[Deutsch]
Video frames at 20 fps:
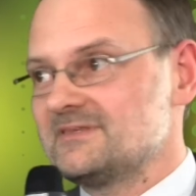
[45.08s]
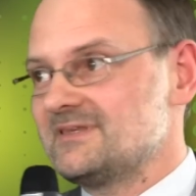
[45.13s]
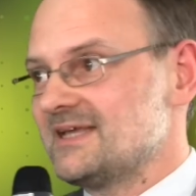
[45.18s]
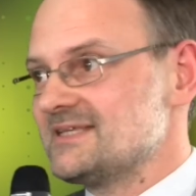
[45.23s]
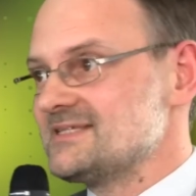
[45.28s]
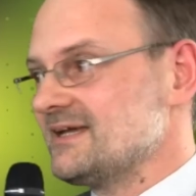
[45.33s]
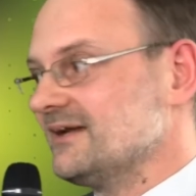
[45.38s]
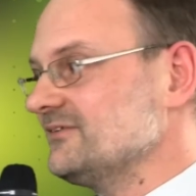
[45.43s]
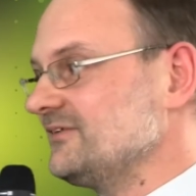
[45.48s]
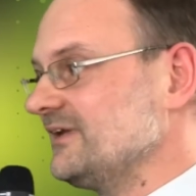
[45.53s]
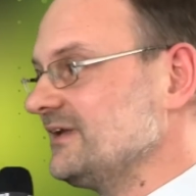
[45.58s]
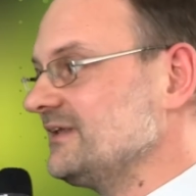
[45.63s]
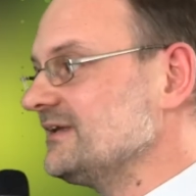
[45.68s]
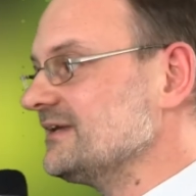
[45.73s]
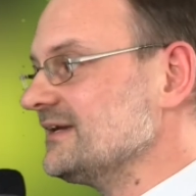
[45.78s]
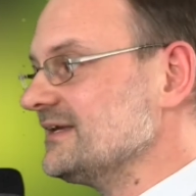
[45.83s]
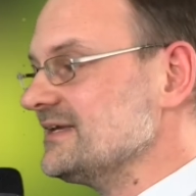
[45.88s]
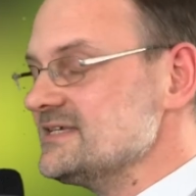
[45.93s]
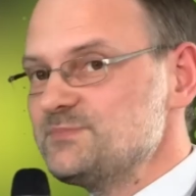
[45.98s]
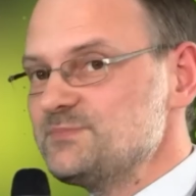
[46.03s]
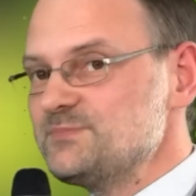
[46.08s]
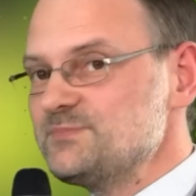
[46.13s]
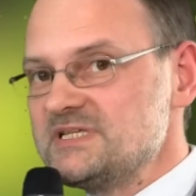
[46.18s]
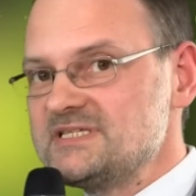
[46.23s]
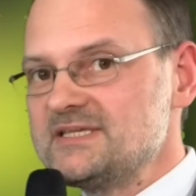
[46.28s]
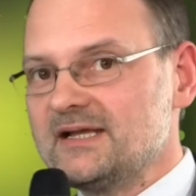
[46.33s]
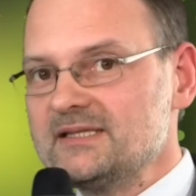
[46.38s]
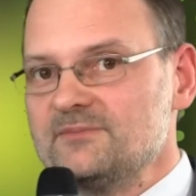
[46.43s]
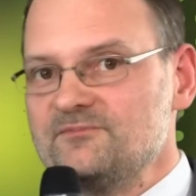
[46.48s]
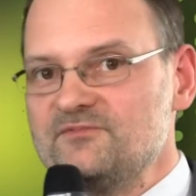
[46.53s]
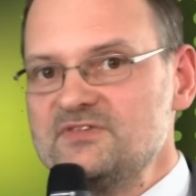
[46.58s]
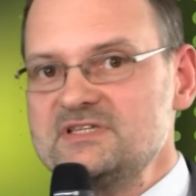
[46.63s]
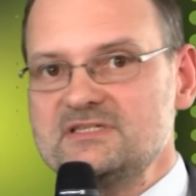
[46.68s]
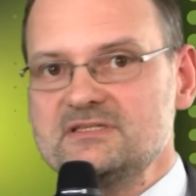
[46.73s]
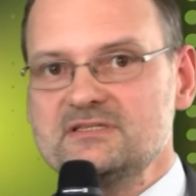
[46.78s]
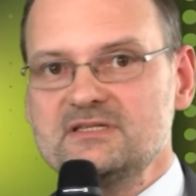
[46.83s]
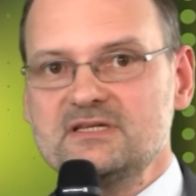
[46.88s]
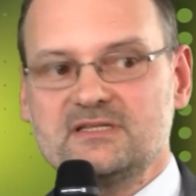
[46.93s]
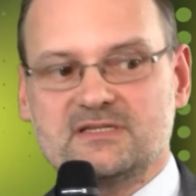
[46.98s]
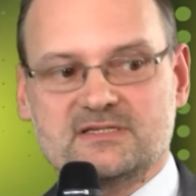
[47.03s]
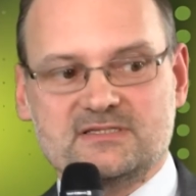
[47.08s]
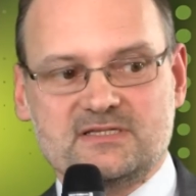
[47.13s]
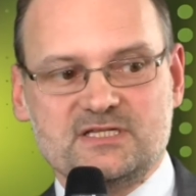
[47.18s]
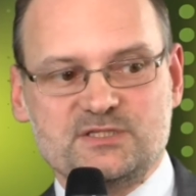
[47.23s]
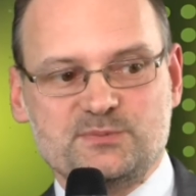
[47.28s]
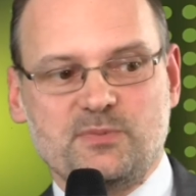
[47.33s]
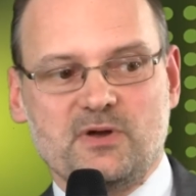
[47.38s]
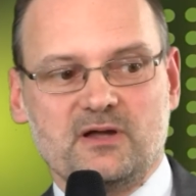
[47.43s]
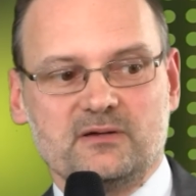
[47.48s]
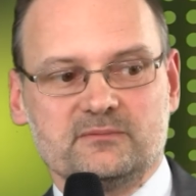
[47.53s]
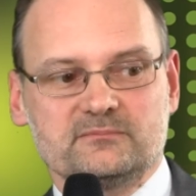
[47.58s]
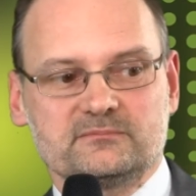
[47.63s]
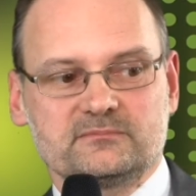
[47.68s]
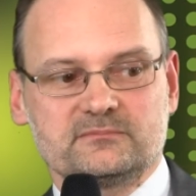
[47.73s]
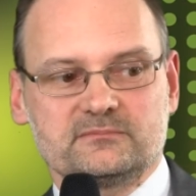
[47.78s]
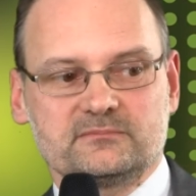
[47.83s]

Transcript: Der Zahntechniker ist mit seinem Wissen nicht ersetzbar.